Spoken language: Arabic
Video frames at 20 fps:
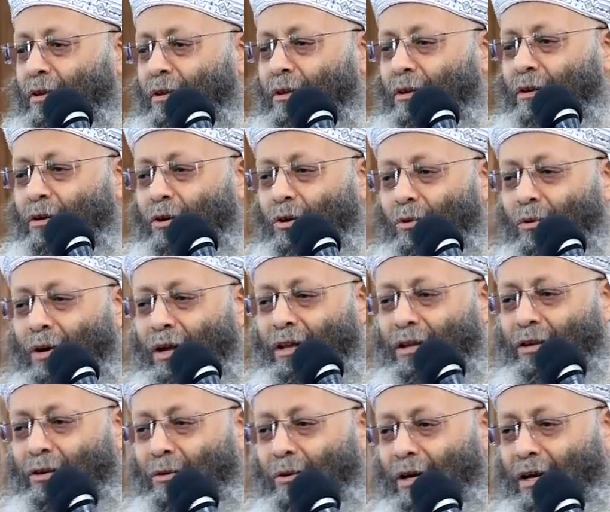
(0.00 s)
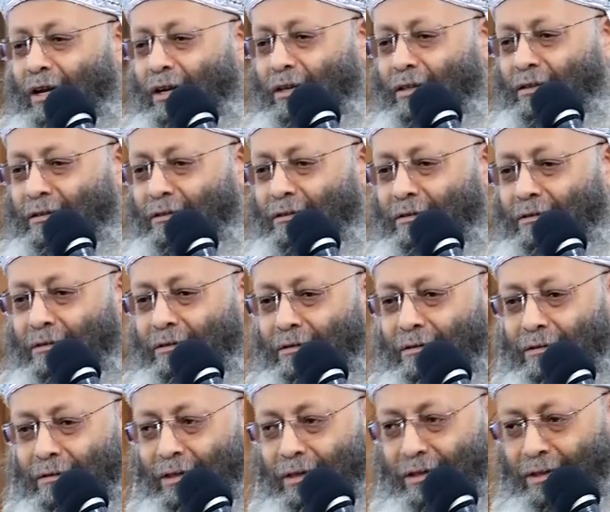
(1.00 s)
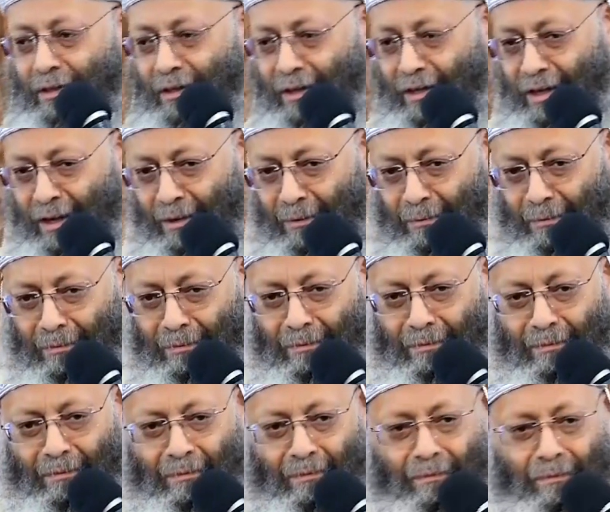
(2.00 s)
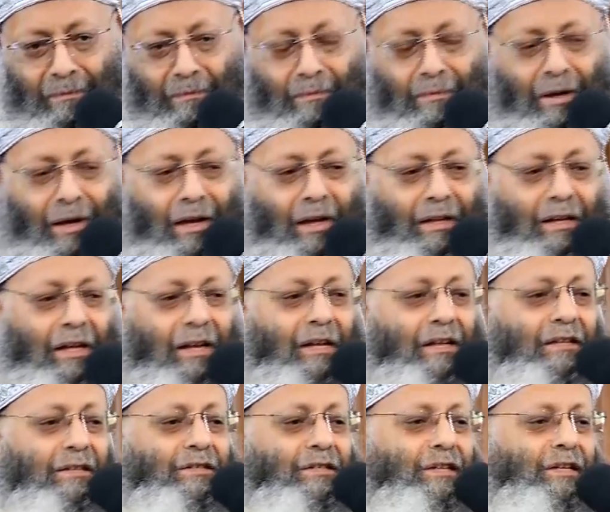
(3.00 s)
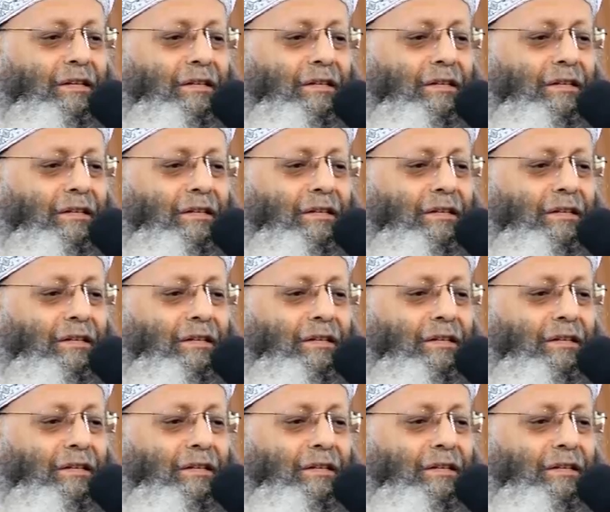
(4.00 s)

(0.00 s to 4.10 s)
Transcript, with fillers: وقال لواحد انت كم عليك لسيدي